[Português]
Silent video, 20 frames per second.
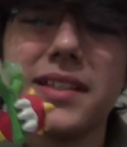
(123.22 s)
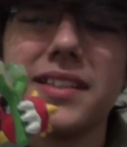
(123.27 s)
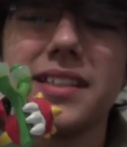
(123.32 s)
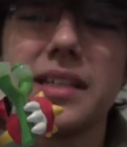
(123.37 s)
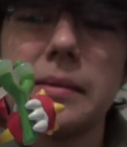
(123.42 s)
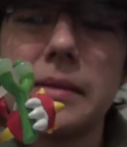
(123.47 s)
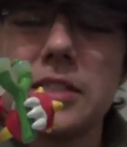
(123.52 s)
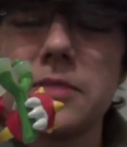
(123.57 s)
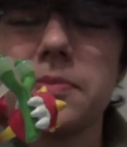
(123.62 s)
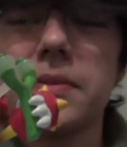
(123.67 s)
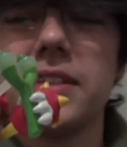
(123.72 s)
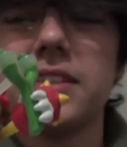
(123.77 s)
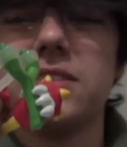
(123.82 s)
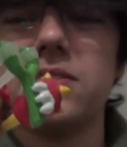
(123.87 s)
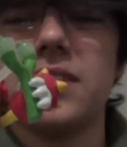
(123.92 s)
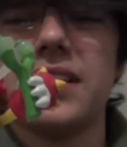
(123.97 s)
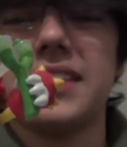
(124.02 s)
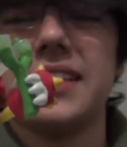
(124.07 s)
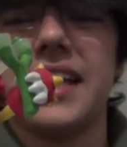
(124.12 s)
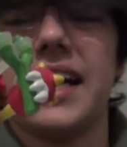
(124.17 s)
basicamente por causa
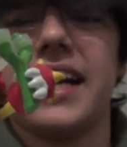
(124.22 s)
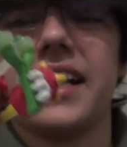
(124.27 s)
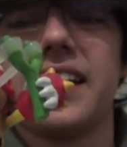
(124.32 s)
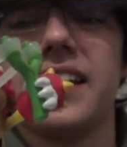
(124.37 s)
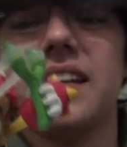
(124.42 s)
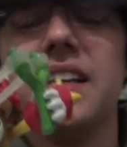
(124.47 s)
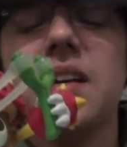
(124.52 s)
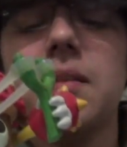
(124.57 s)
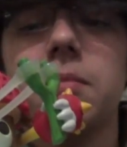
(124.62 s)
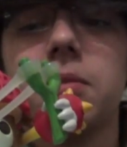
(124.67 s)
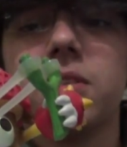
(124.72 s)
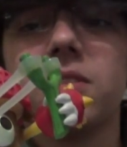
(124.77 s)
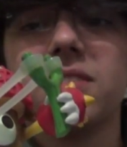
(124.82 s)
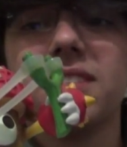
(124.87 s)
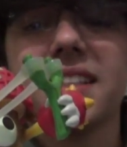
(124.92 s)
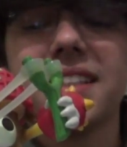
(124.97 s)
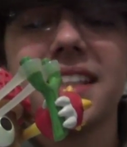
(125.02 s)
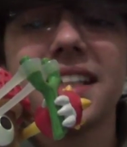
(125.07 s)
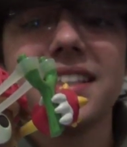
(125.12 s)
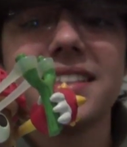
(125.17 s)
do ataque. Porque
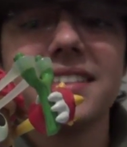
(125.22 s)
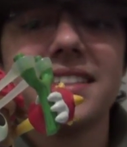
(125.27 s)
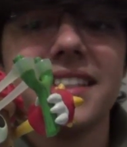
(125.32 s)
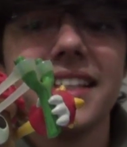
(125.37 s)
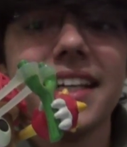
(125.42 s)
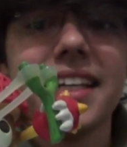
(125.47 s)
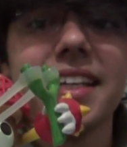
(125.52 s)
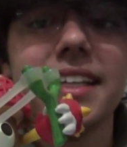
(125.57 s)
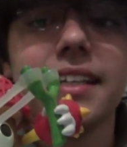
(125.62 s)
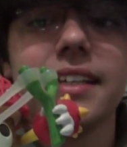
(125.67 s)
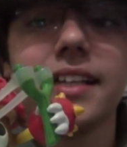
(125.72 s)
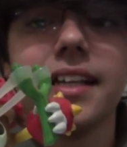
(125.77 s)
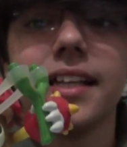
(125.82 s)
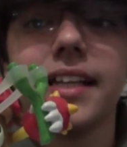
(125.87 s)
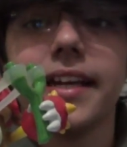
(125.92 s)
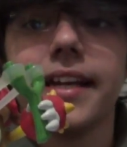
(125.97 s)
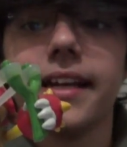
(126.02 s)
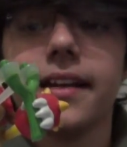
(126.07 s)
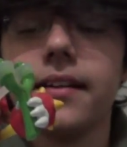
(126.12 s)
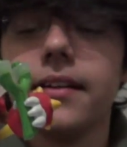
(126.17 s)
os ataques dele,
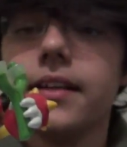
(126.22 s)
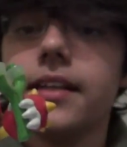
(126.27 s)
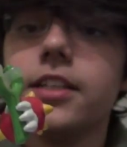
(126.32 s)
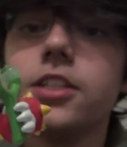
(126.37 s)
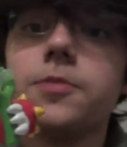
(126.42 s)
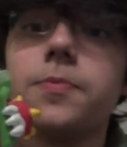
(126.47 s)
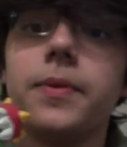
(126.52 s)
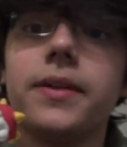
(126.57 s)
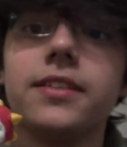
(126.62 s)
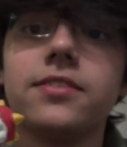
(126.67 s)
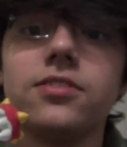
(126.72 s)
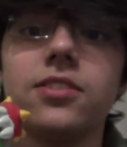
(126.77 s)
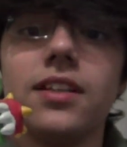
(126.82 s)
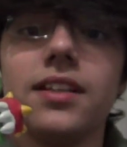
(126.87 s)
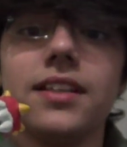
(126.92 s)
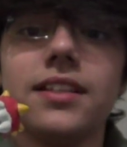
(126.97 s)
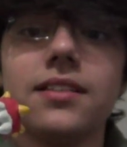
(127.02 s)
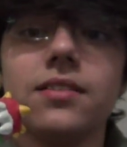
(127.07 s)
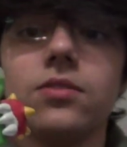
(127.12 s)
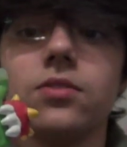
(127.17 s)
galera, tipo, ele só
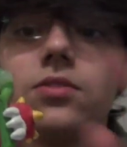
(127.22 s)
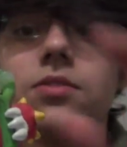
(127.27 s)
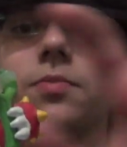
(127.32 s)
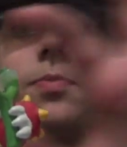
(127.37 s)
lan... os